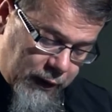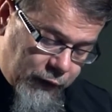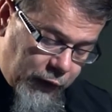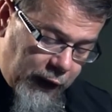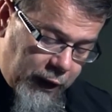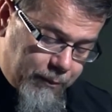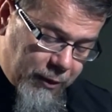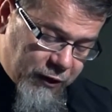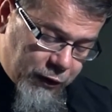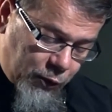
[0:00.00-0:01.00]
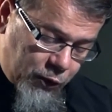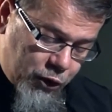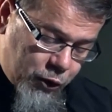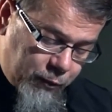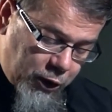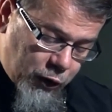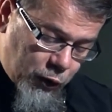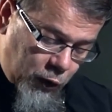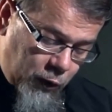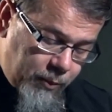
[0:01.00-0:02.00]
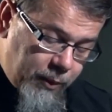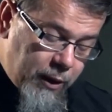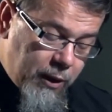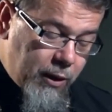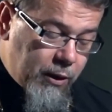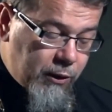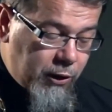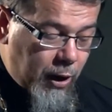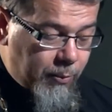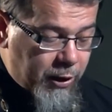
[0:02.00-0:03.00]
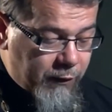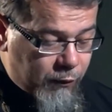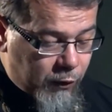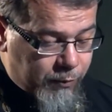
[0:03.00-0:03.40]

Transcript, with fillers: ты ли построишь мне дом для моего